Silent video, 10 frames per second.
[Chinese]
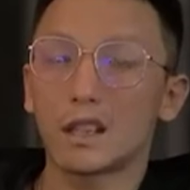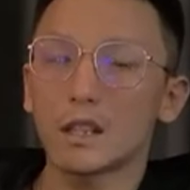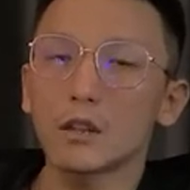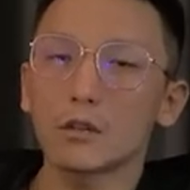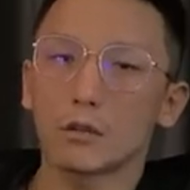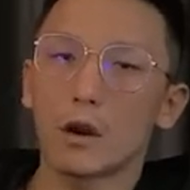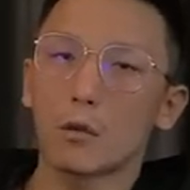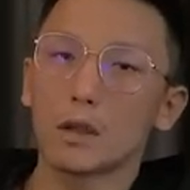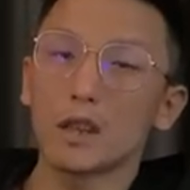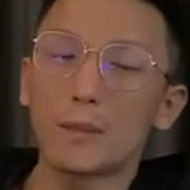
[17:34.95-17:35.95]
在复盘
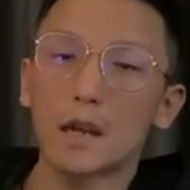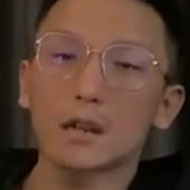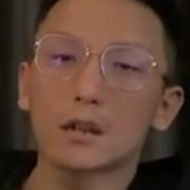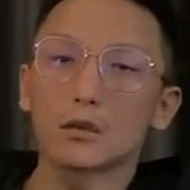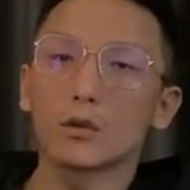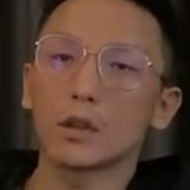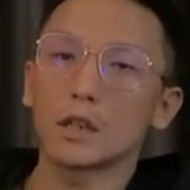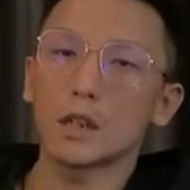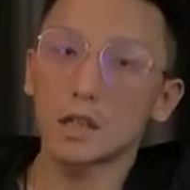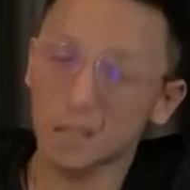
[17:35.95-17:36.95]
原因的时候，
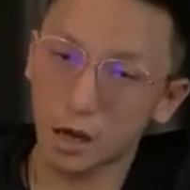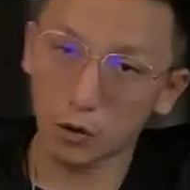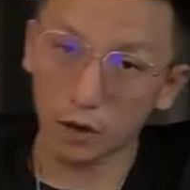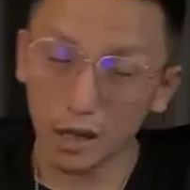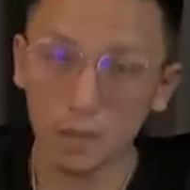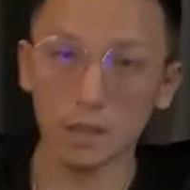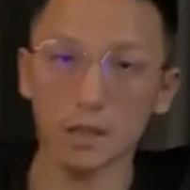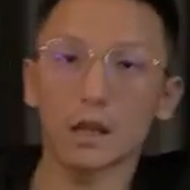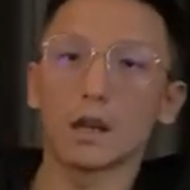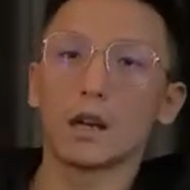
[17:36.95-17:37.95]
很重要的一点是，
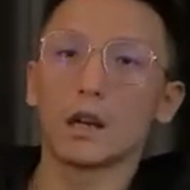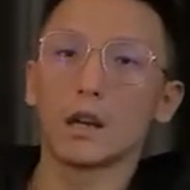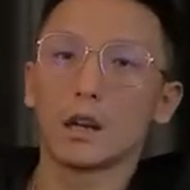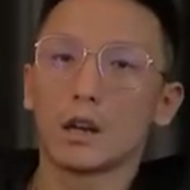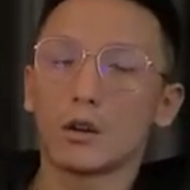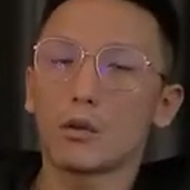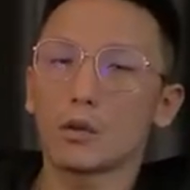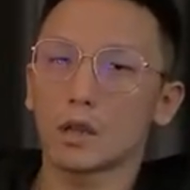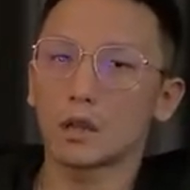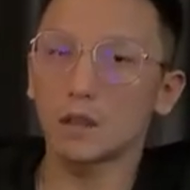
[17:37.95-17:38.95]
一定要让他
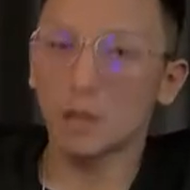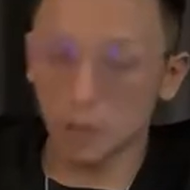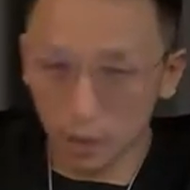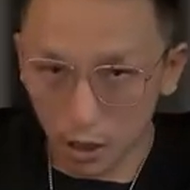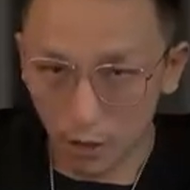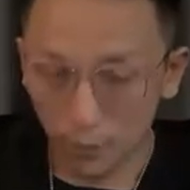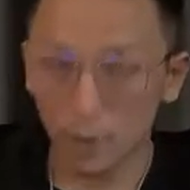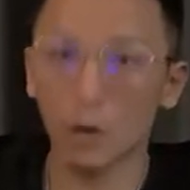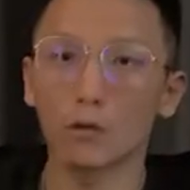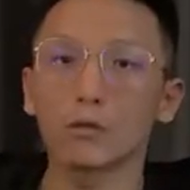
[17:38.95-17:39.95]
从做得好的
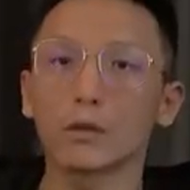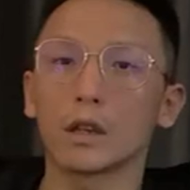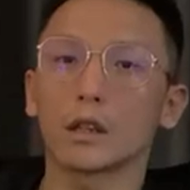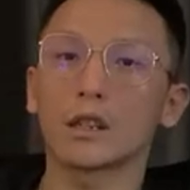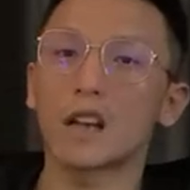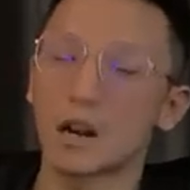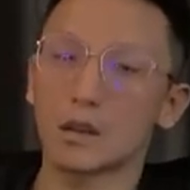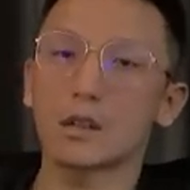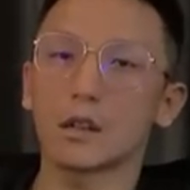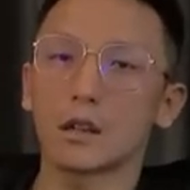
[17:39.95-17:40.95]
地方说起。
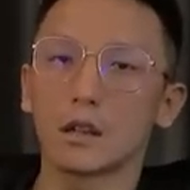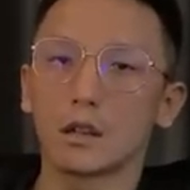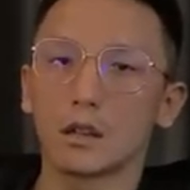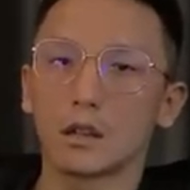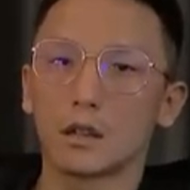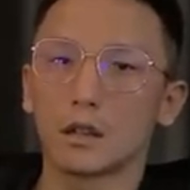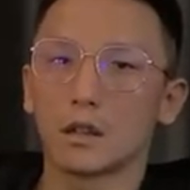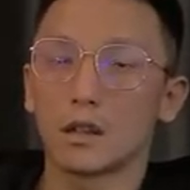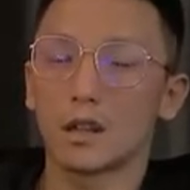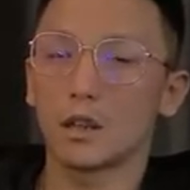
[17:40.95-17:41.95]
不
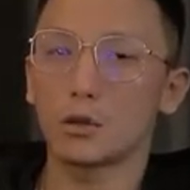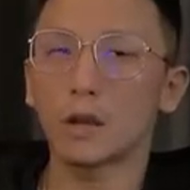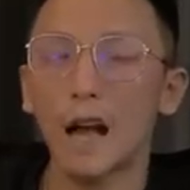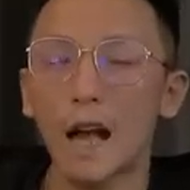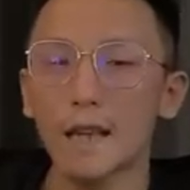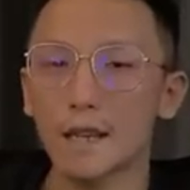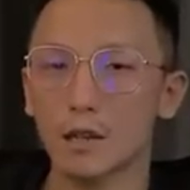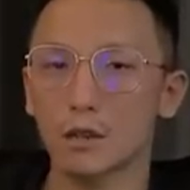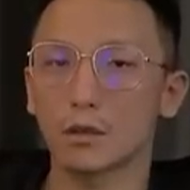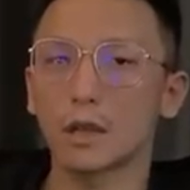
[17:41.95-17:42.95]
要以为下属遇到
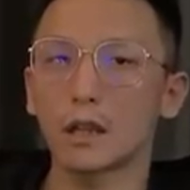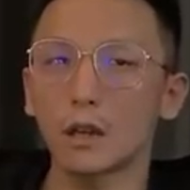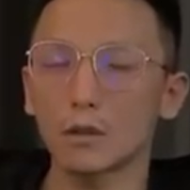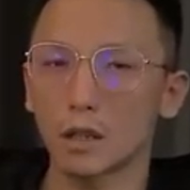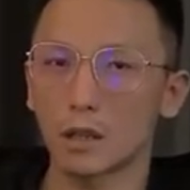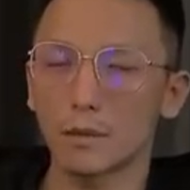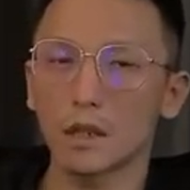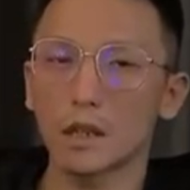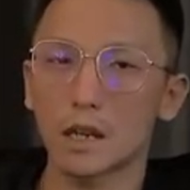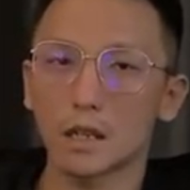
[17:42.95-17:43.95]
挫折，整个项目
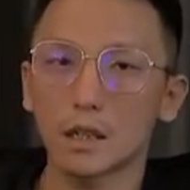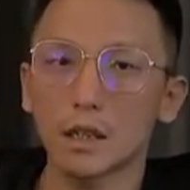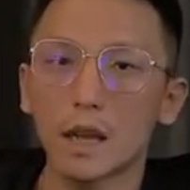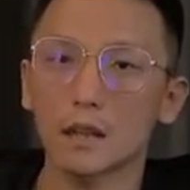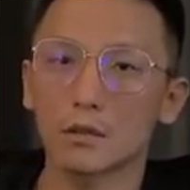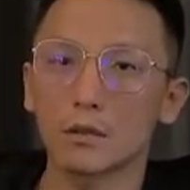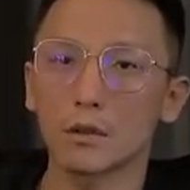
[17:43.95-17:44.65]
就一无是处了。